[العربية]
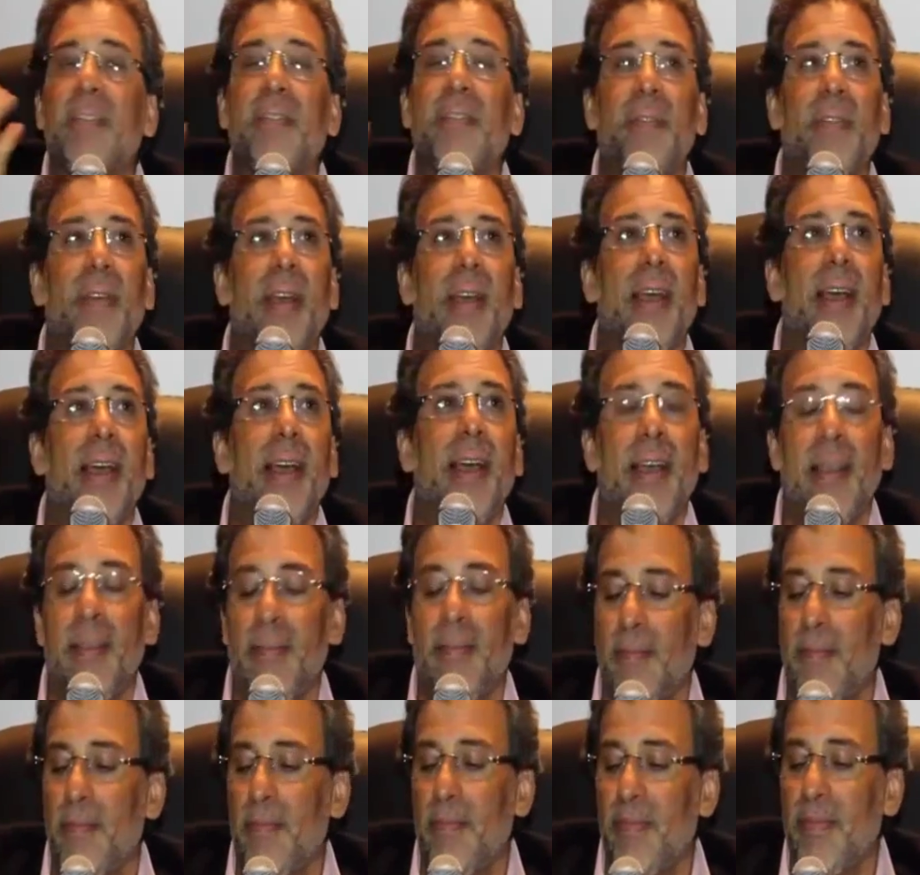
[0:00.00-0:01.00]
يعني ف...
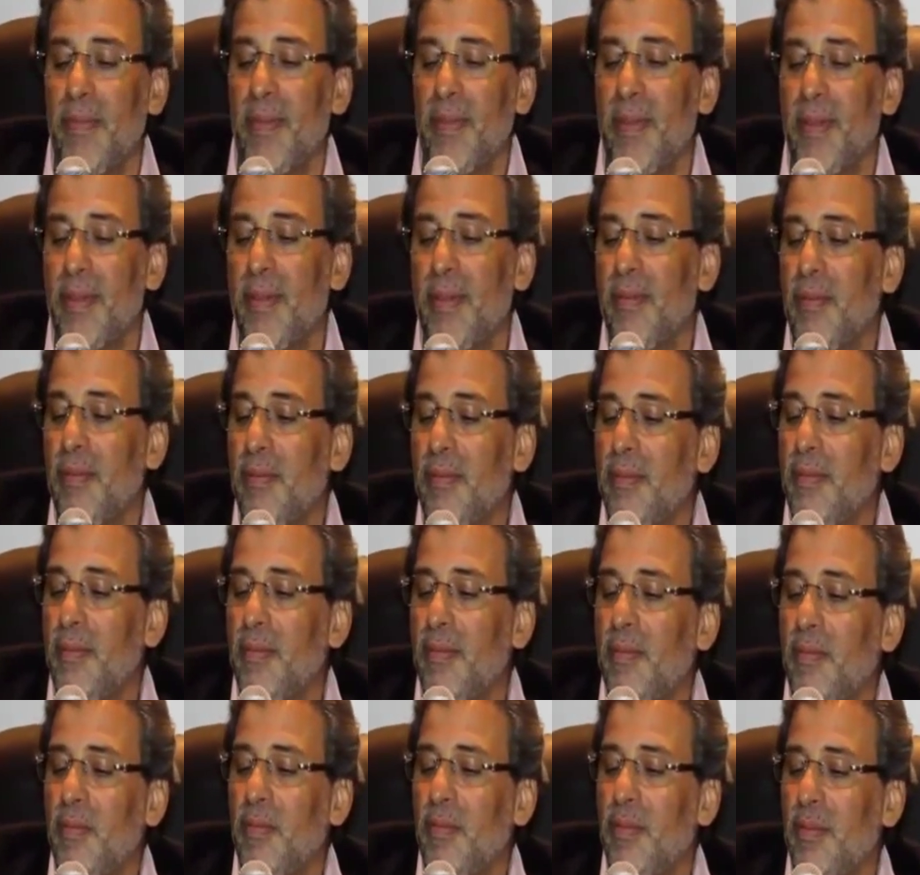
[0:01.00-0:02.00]
بيتكلم على
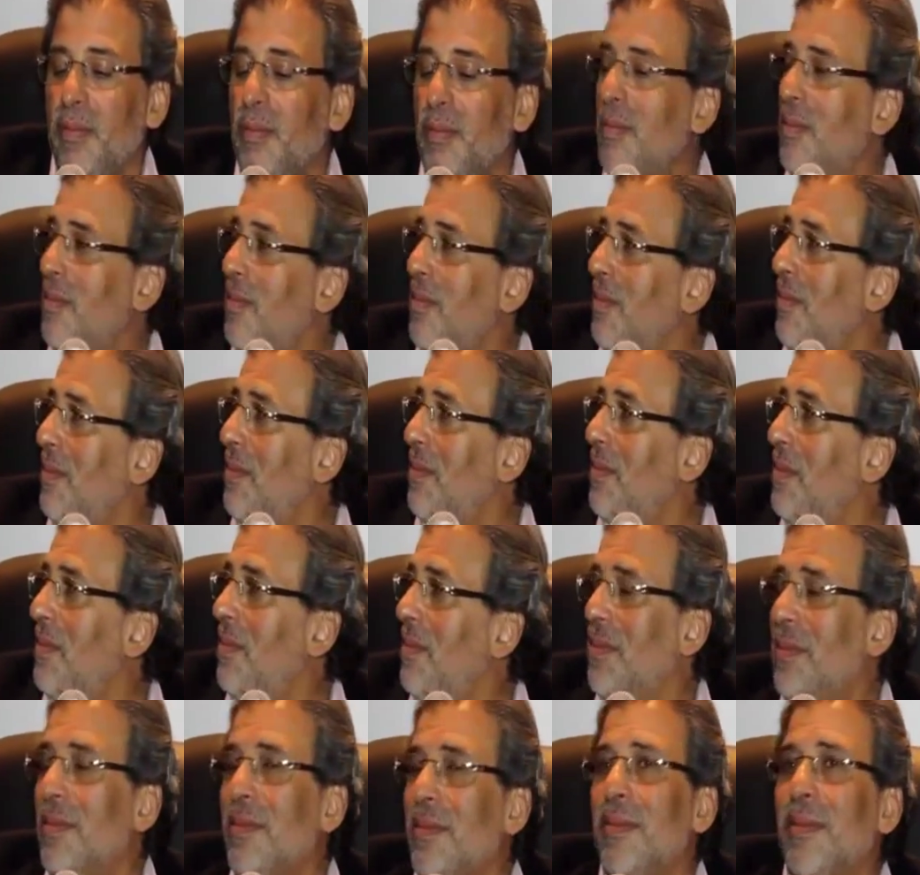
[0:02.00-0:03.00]
شط في بلد وشط في
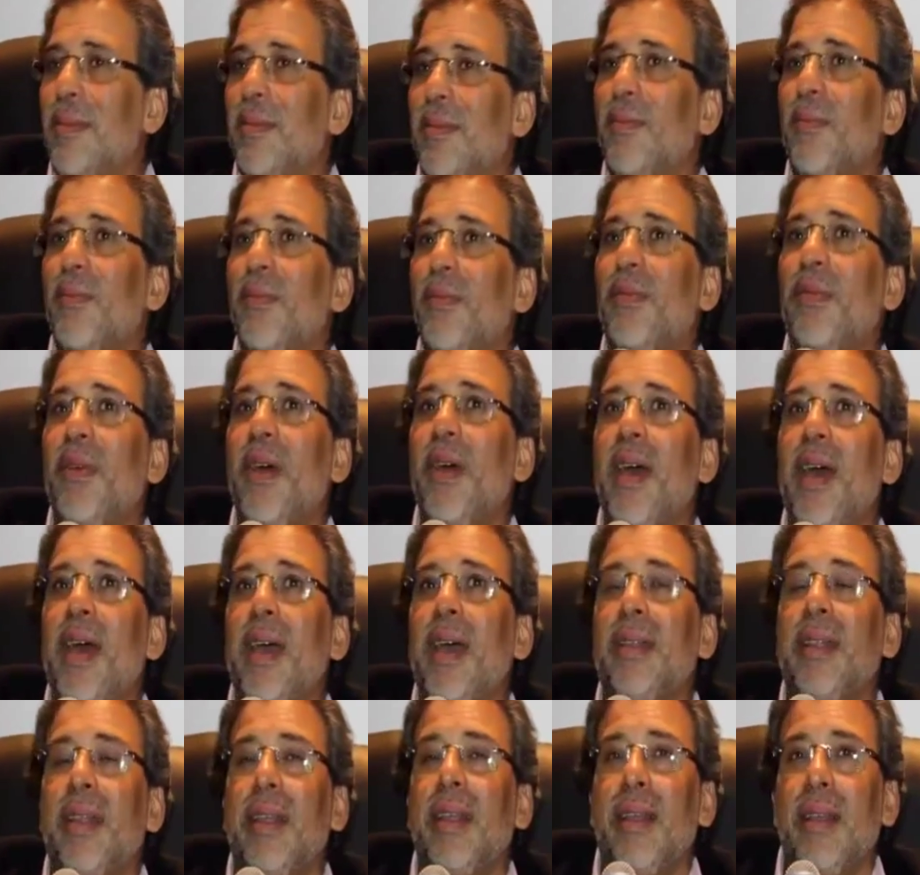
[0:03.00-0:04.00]
بلد فيعني
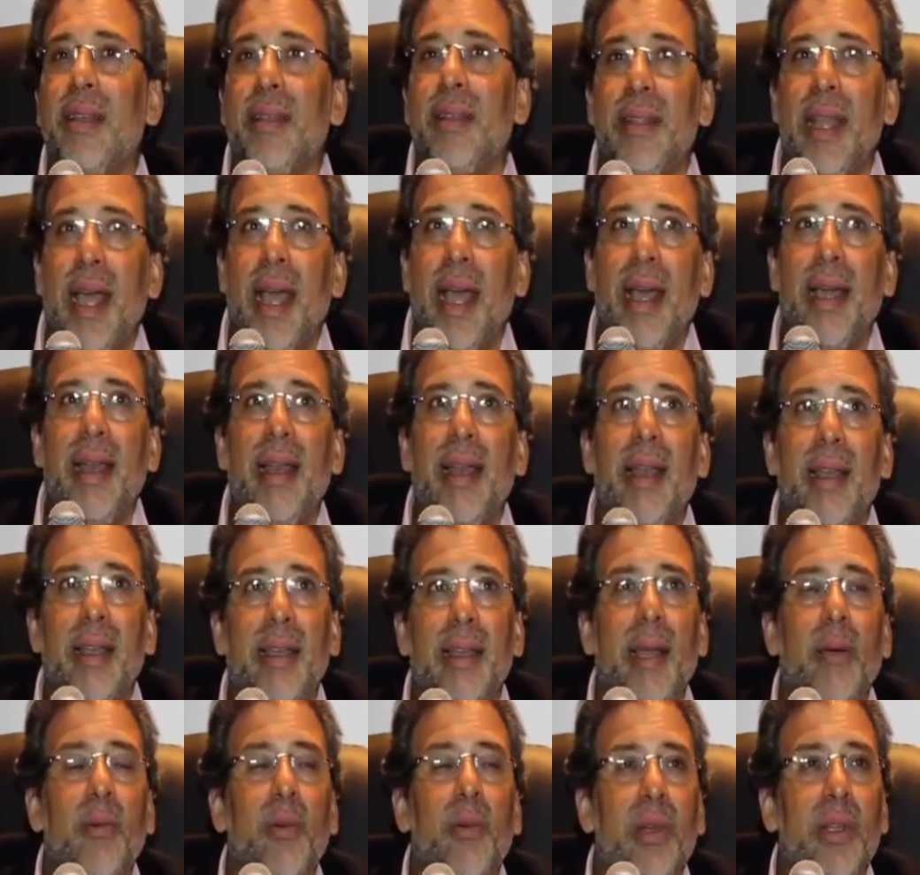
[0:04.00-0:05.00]

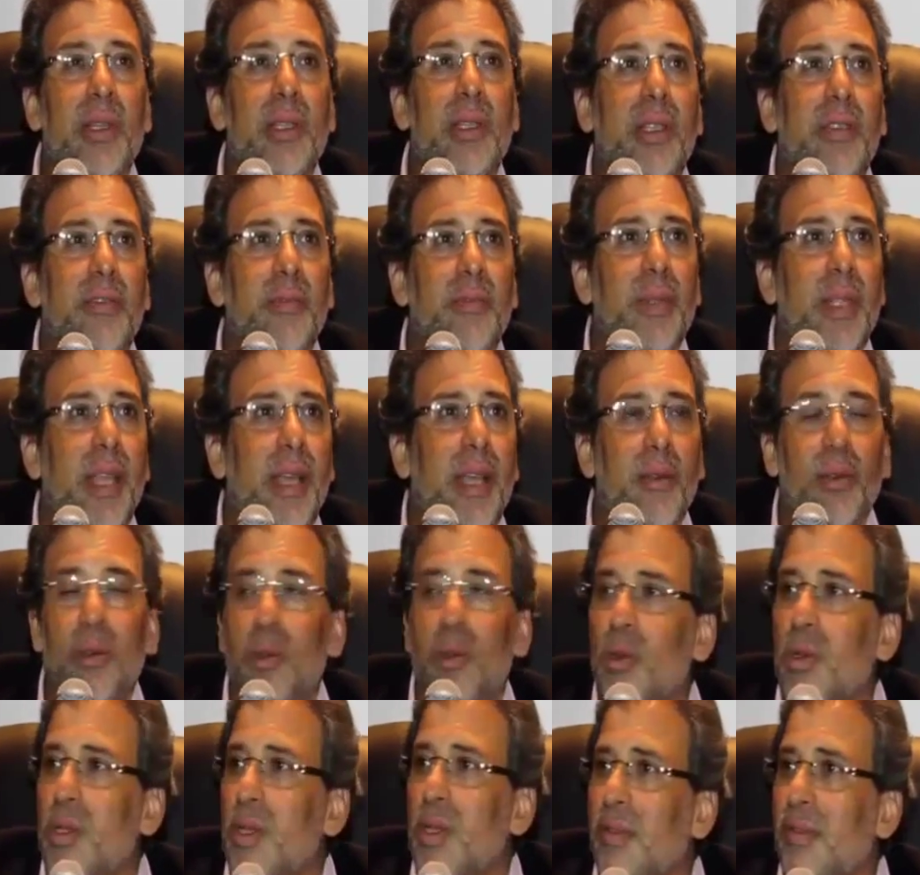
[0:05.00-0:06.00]
فتعالى كون الستاف بتاعك
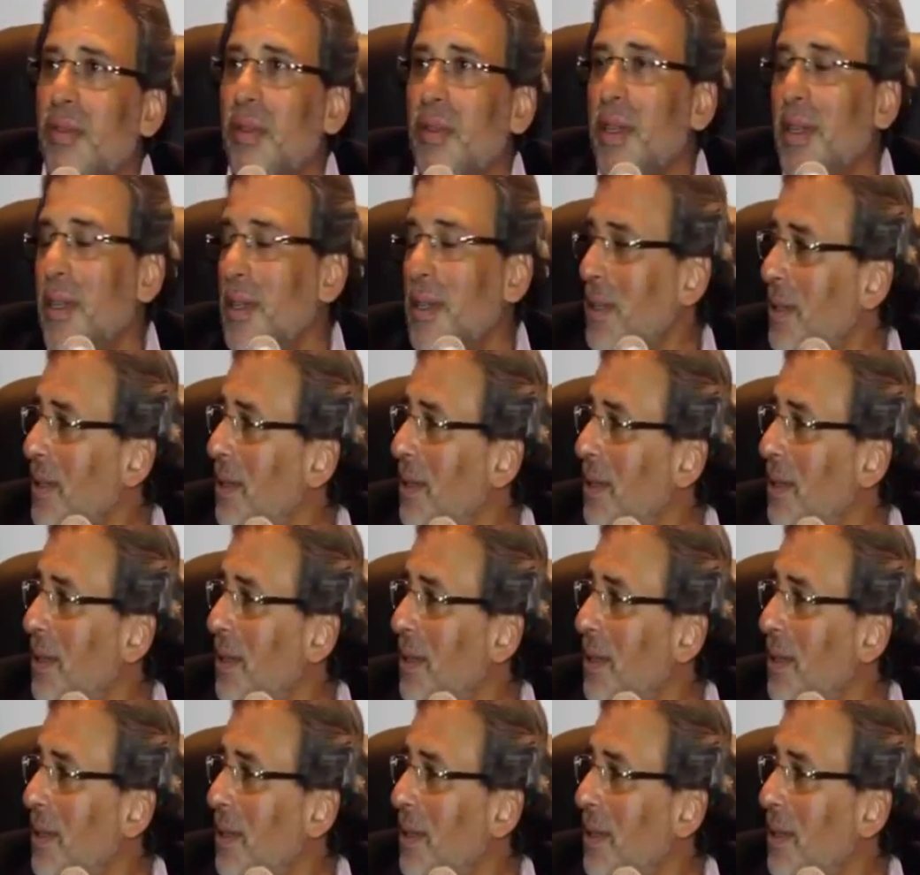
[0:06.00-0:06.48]
دكتور له ستاف ايه؟